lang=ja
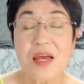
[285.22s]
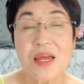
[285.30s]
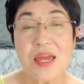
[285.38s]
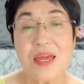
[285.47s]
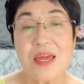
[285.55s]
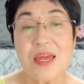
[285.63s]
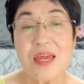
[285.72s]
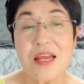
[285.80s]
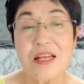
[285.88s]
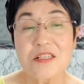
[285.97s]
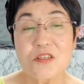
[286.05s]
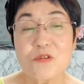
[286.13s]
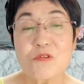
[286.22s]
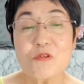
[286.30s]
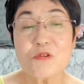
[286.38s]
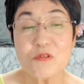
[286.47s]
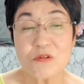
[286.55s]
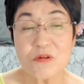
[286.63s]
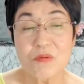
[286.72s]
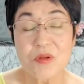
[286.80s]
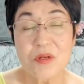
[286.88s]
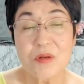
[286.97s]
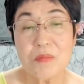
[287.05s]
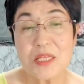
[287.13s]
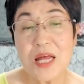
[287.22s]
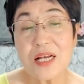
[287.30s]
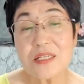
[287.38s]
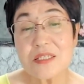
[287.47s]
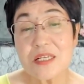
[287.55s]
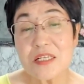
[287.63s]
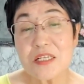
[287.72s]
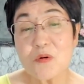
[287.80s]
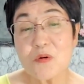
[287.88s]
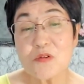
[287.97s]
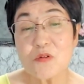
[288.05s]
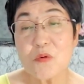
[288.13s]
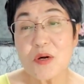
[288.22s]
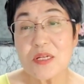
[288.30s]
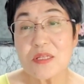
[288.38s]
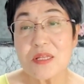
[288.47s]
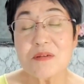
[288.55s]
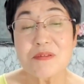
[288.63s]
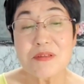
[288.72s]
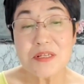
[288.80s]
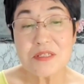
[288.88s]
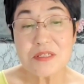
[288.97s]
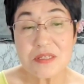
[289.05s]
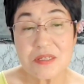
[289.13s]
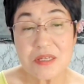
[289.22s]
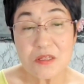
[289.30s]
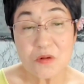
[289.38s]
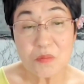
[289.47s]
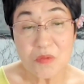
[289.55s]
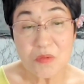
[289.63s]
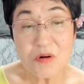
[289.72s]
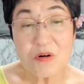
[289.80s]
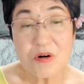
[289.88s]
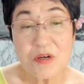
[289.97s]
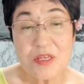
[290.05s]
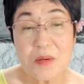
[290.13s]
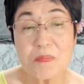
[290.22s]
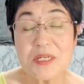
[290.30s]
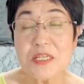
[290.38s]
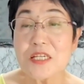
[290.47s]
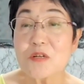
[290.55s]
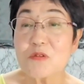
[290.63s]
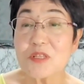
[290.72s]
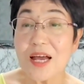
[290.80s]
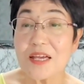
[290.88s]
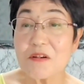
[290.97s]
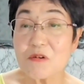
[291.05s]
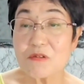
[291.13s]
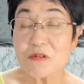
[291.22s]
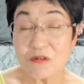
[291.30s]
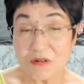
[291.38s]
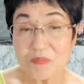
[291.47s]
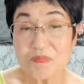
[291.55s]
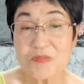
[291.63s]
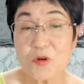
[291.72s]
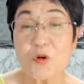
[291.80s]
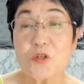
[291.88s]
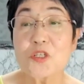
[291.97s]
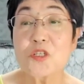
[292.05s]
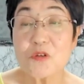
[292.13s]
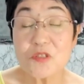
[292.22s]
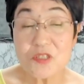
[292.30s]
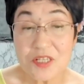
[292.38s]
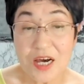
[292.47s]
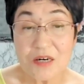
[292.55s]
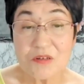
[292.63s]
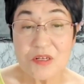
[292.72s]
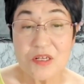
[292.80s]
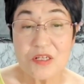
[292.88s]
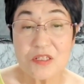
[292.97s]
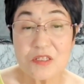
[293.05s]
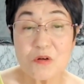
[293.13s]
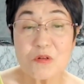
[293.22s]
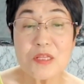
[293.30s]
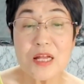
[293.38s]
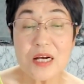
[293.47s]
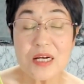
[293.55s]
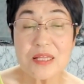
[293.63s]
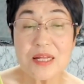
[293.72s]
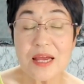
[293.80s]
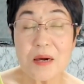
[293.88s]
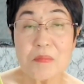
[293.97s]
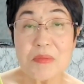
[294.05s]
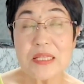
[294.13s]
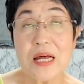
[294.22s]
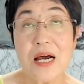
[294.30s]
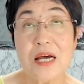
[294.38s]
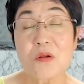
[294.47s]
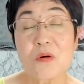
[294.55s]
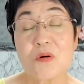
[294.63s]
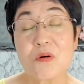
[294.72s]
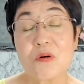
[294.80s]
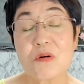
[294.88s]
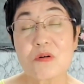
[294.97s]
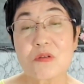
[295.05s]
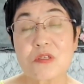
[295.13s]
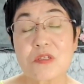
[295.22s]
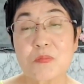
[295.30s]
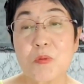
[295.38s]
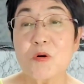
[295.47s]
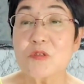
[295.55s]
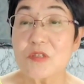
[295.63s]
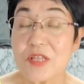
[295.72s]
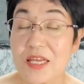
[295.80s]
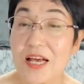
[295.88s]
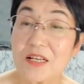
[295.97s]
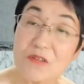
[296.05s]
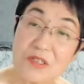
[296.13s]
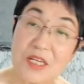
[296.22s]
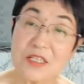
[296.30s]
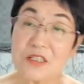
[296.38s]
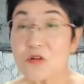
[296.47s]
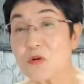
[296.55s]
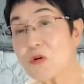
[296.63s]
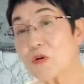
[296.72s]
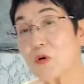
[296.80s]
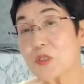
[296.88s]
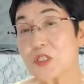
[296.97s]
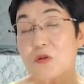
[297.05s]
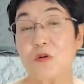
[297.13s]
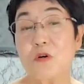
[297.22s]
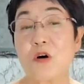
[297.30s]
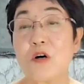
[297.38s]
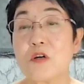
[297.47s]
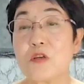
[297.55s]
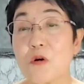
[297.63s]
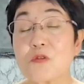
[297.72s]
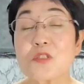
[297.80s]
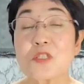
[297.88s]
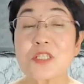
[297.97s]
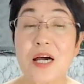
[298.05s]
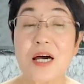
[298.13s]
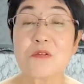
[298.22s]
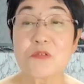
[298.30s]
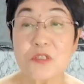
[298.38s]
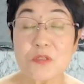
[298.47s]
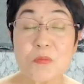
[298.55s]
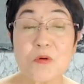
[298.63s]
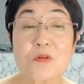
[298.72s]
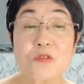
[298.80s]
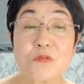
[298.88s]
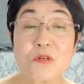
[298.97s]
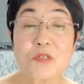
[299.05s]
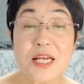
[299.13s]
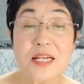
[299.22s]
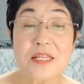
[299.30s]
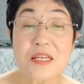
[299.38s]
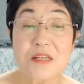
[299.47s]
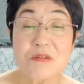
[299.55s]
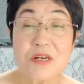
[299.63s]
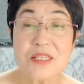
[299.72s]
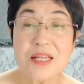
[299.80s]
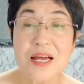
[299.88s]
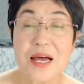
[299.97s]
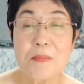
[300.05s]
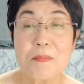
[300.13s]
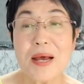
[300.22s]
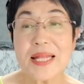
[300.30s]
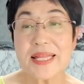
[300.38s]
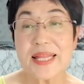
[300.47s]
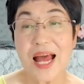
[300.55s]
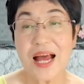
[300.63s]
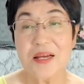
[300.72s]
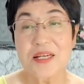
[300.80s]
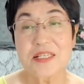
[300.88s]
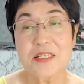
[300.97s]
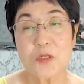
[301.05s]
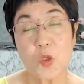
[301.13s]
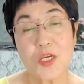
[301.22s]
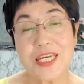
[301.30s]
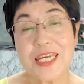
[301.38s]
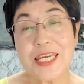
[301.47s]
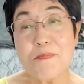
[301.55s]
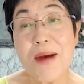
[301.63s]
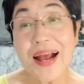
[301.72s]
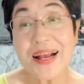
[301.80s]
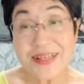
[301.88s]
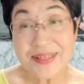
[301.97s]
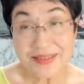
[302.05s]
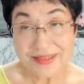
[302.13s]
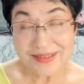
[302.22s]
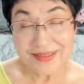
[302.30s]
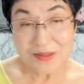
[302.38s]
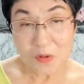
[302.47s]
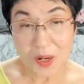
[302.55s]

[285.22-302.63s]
えー、重労働。まあ、男性に多いと言われてるんですけども、やっぱり肉体労働、腰を使う。そんな方や、またあの、スポーツで野球選手と腰をよく使うスポーツをされている方、また、ちょっと肥満の